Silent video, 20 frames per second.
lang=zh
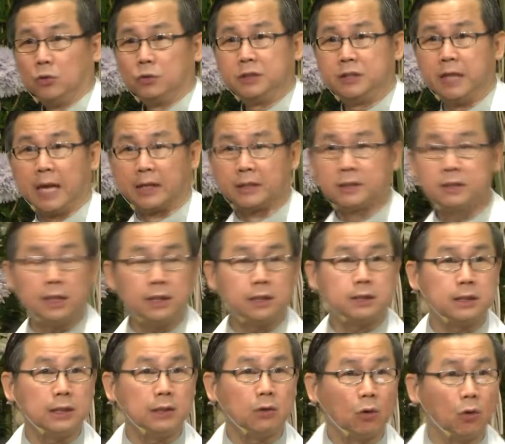讲这一
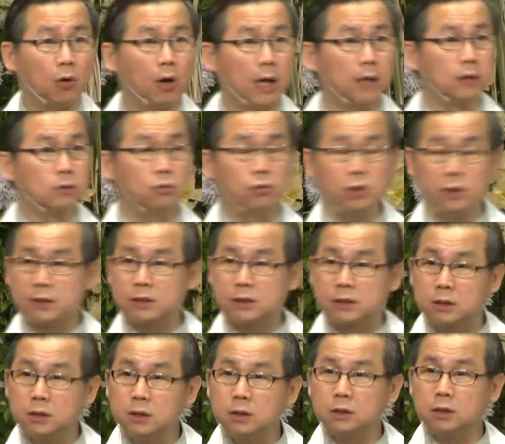些话，对
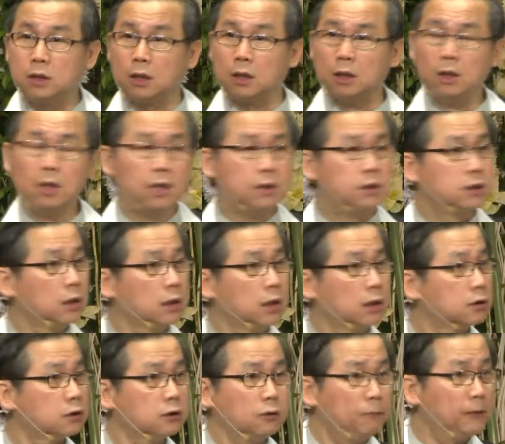死者是一个
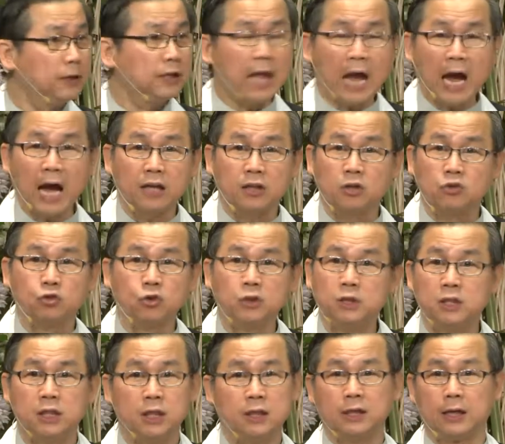十分大的尊
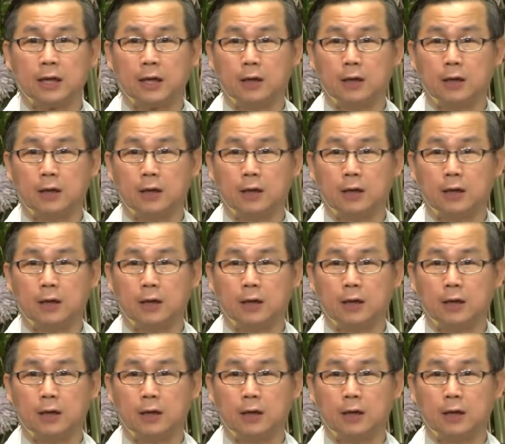敬啊。